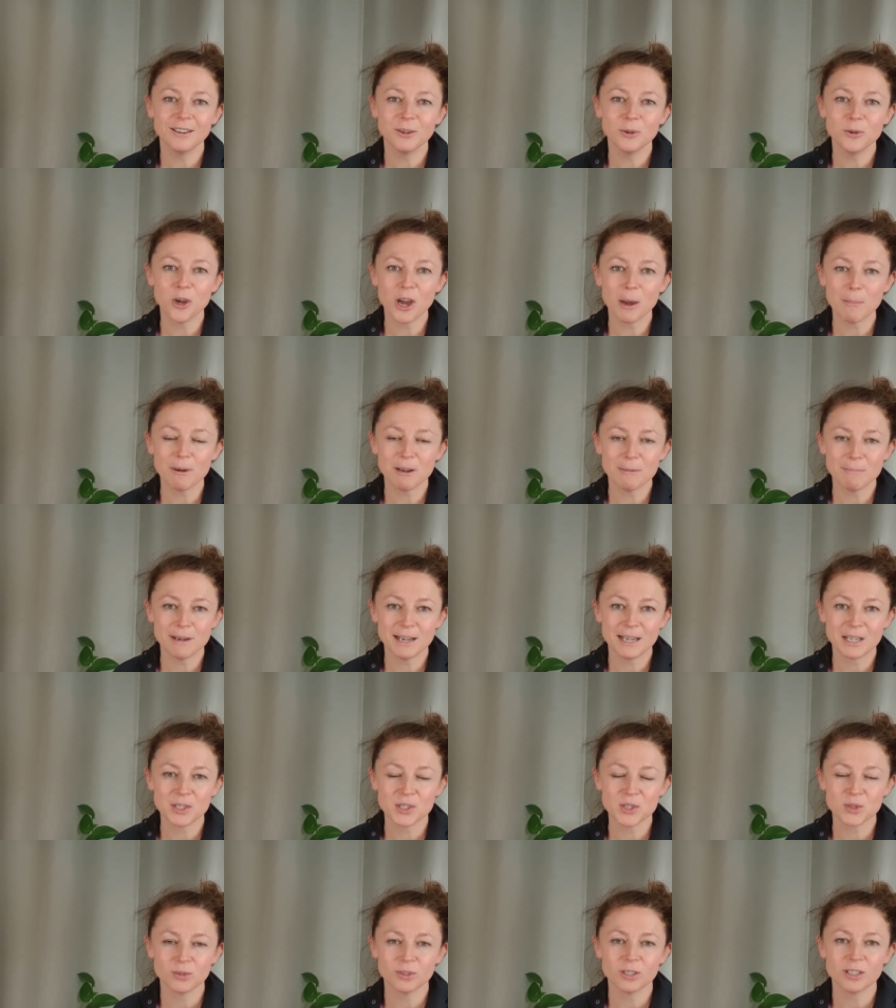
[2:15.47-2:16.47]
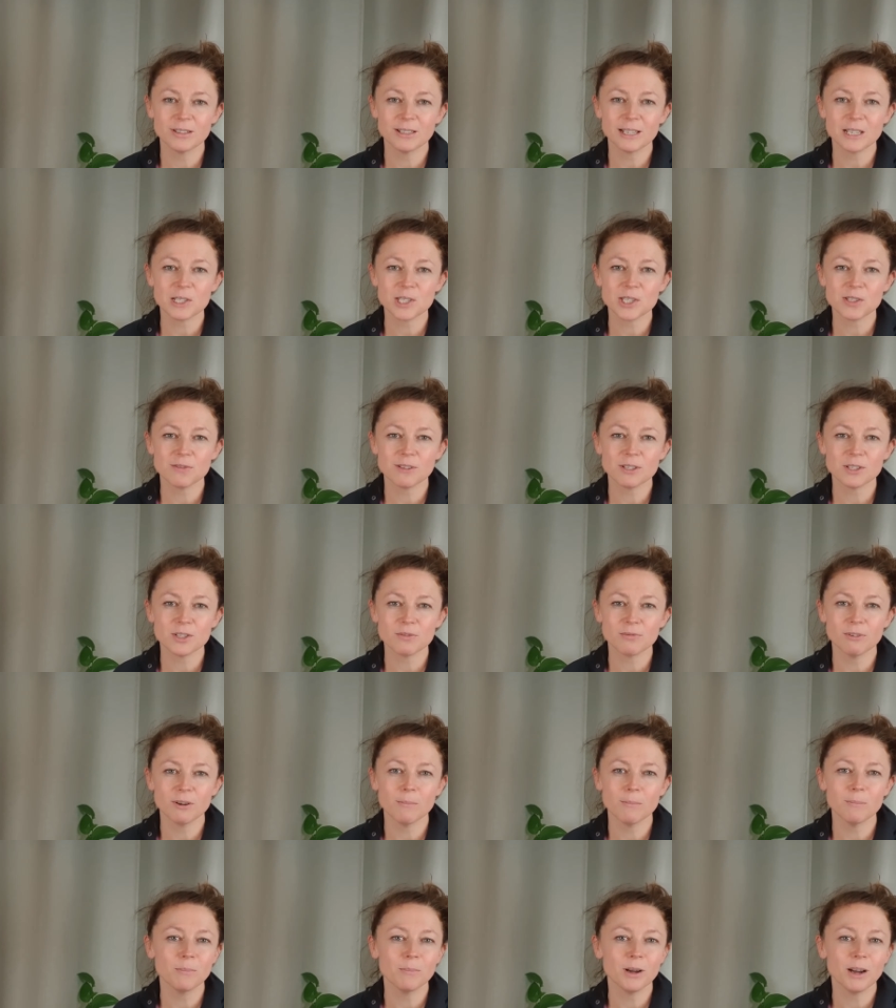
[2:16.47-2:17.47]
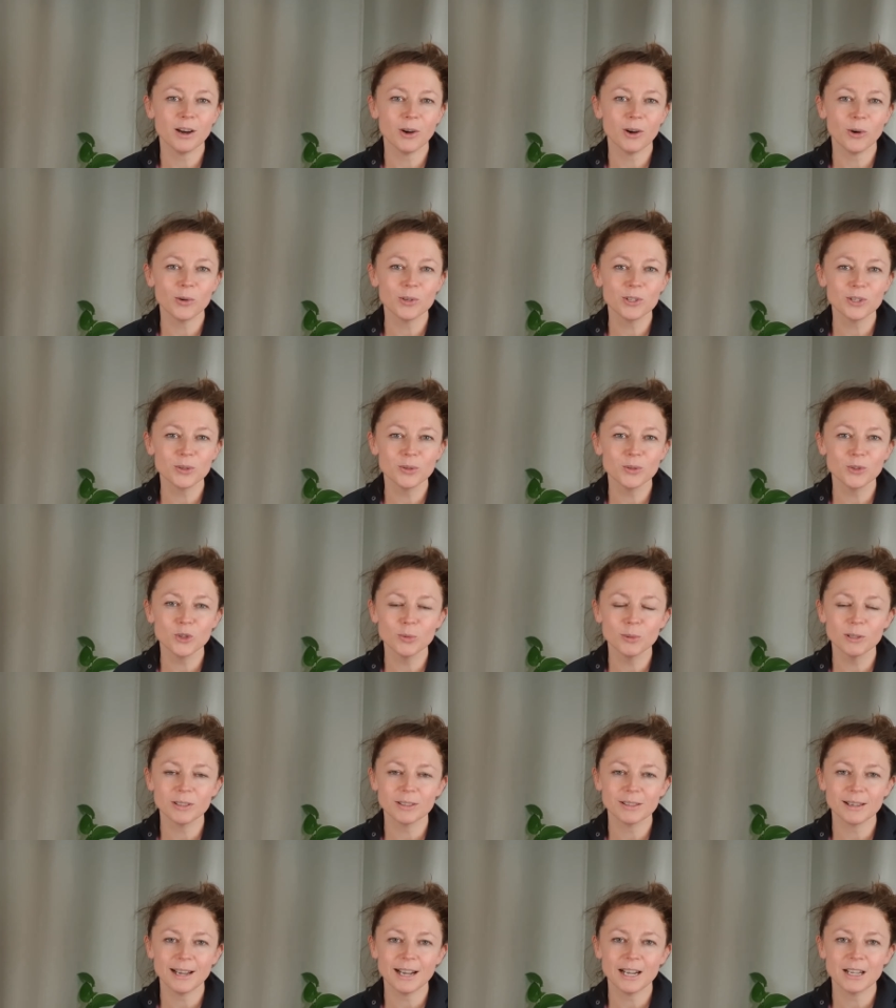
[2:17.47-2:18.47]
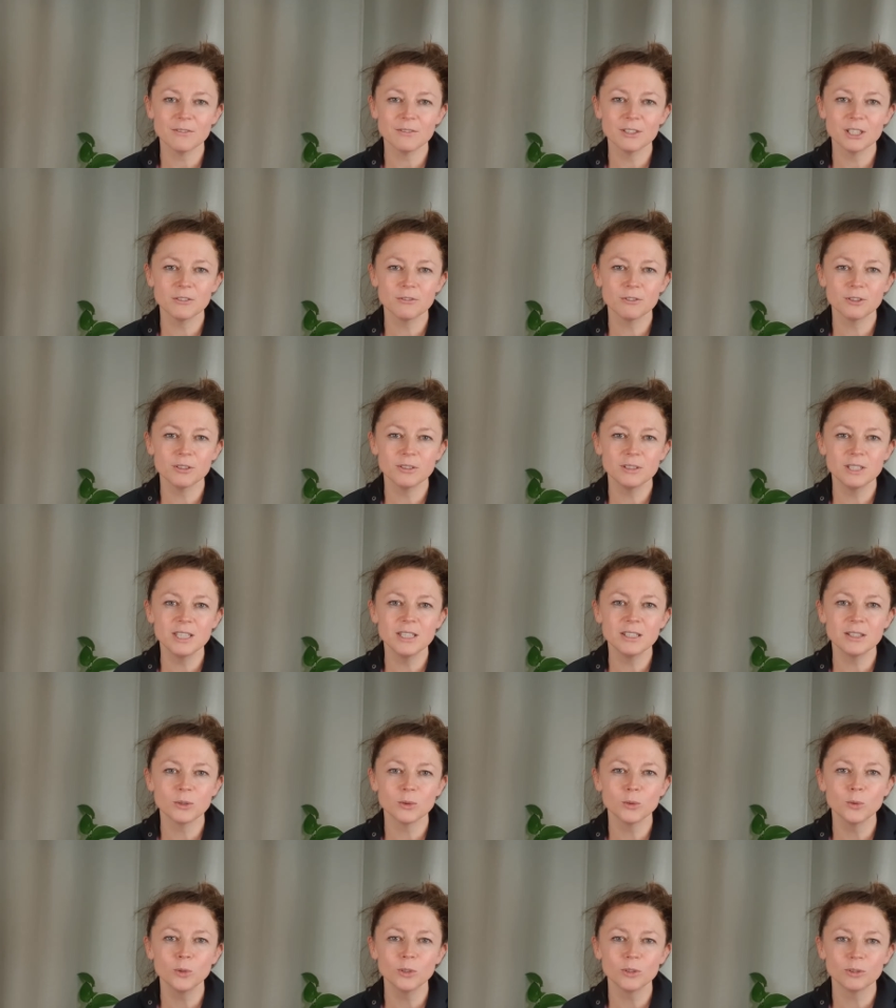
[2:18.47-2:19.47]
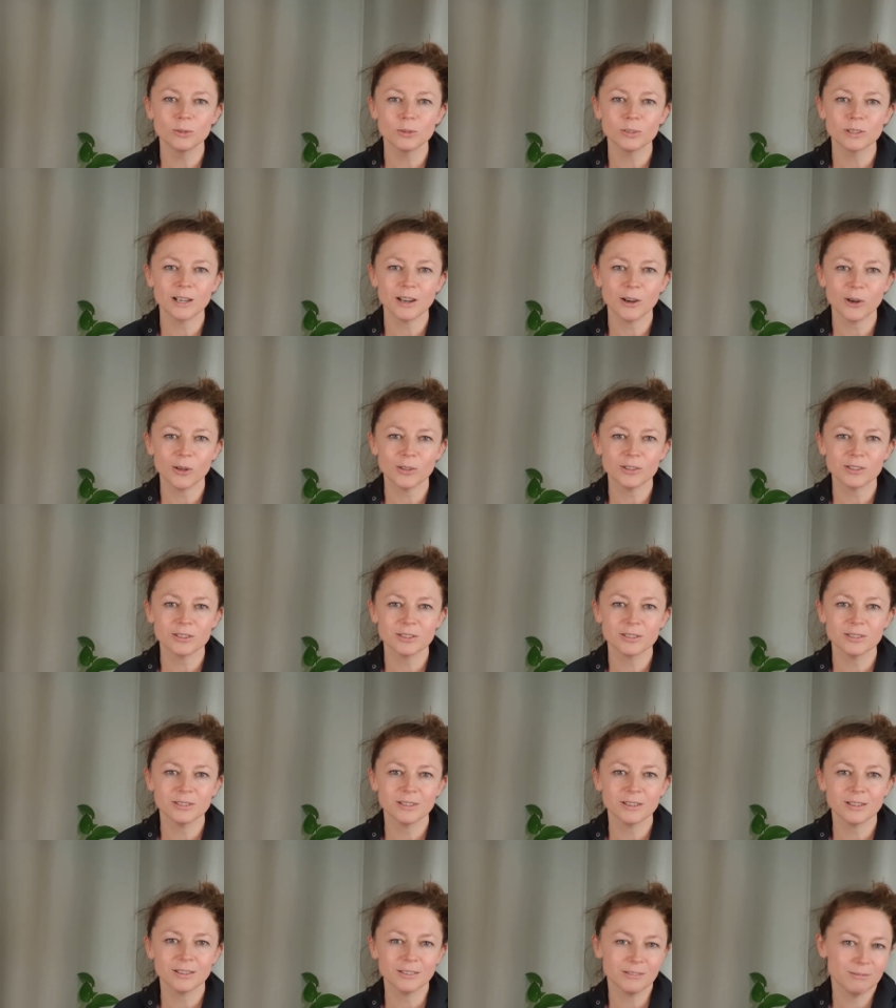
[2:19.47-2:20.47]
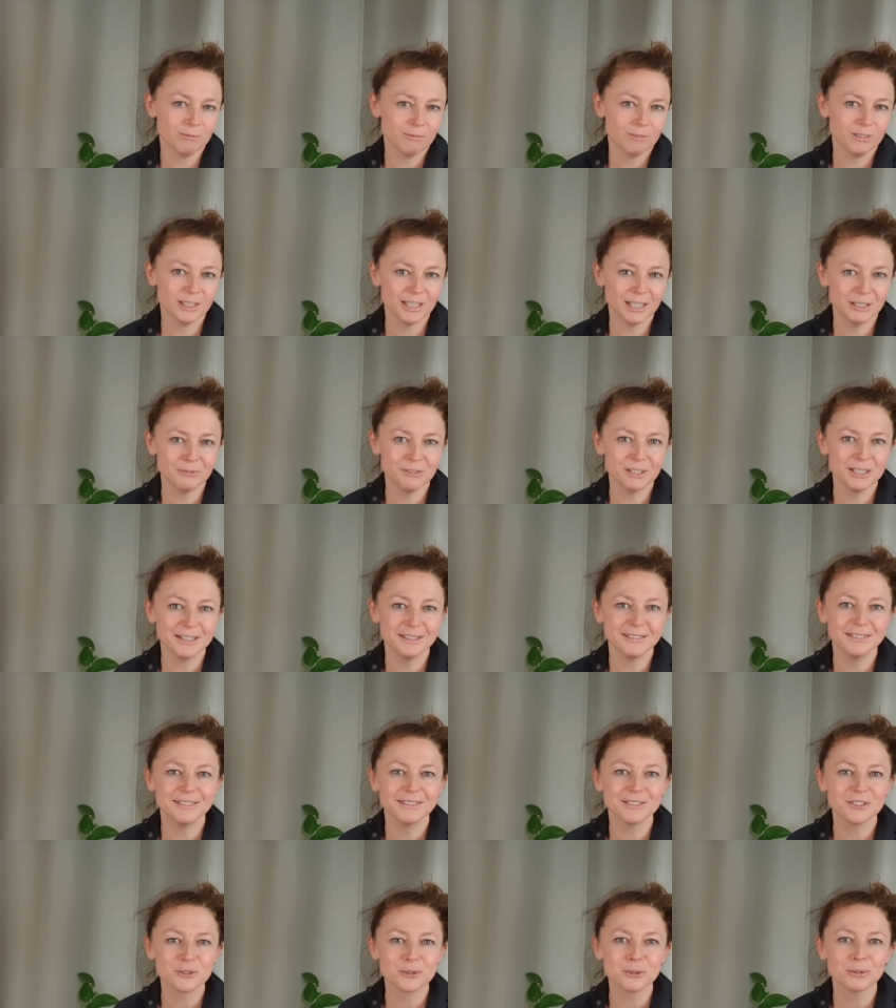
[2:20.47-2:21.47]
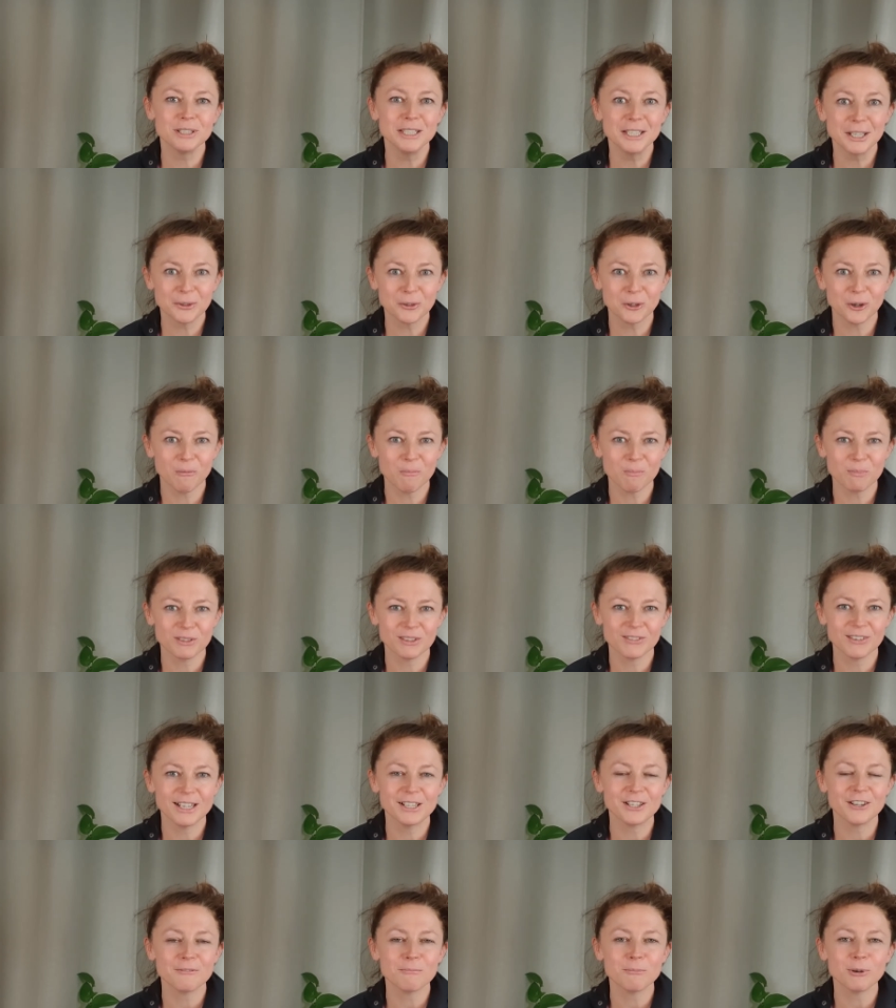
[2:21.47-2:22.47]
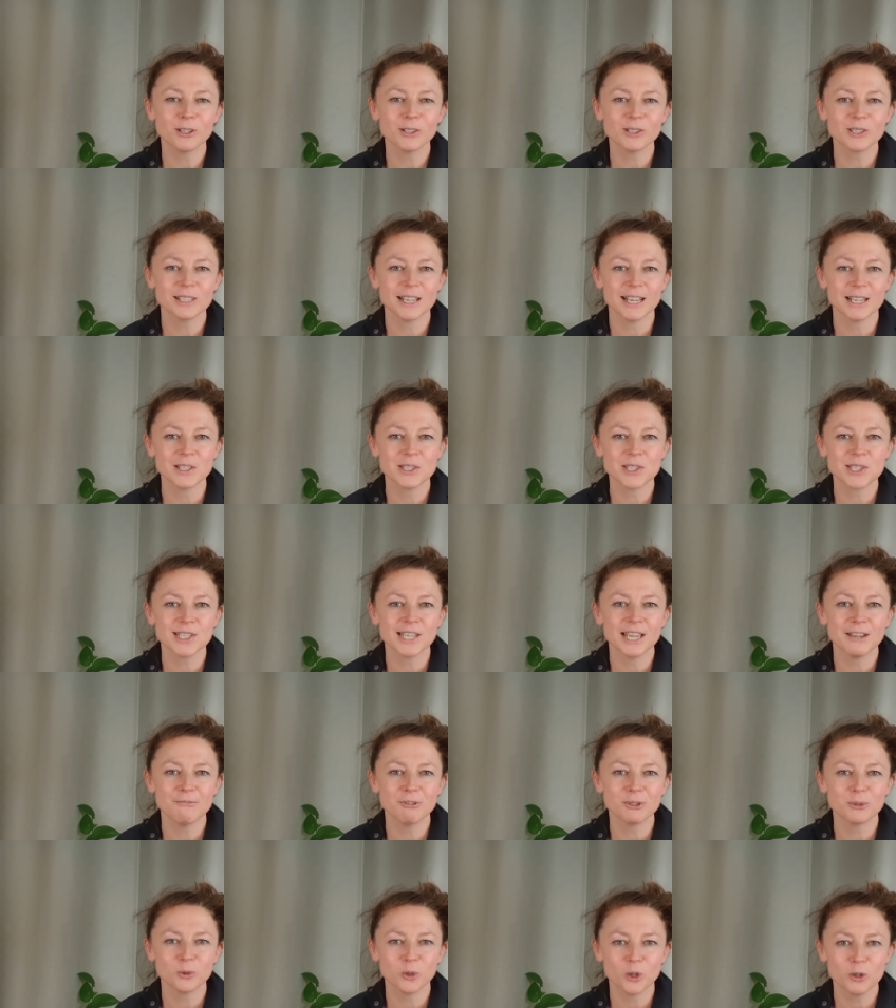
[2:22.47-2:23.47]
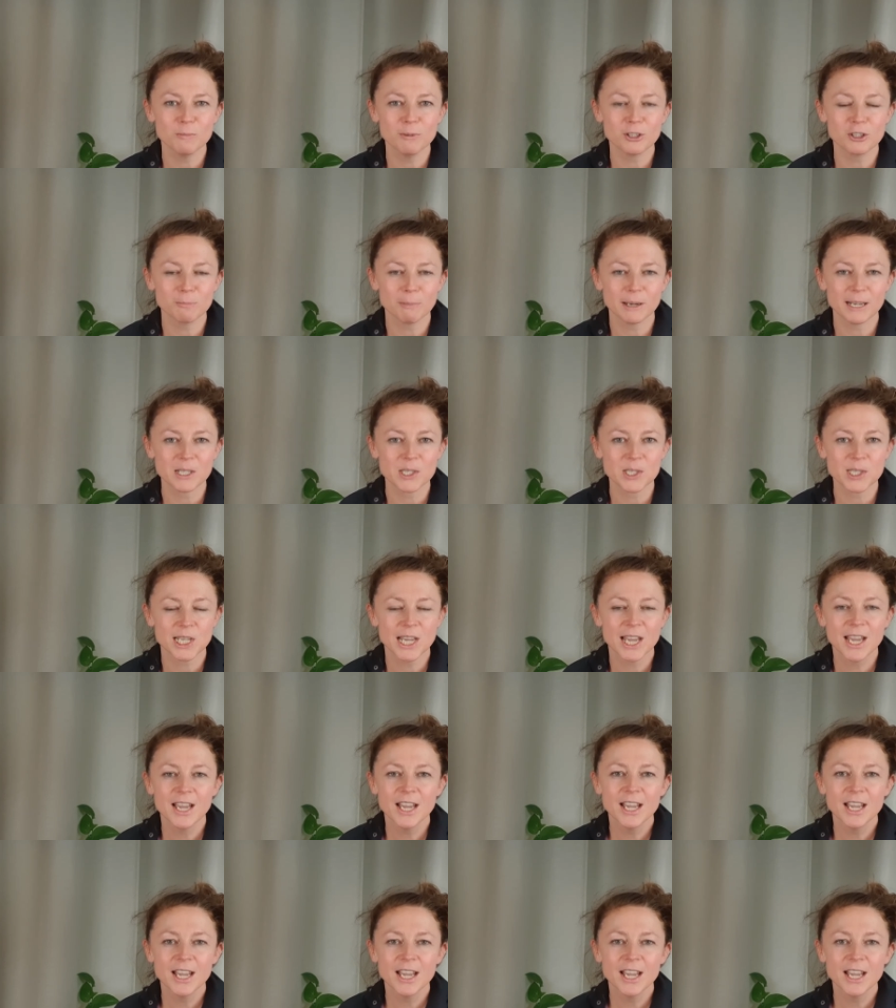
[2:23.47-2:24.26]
hörbar machst oder das, was vom Audio übertragen wird, für dich gut und laut irgendwie zu dir kommt, weil dann macht Tanzen einfach noch mehr Spaß.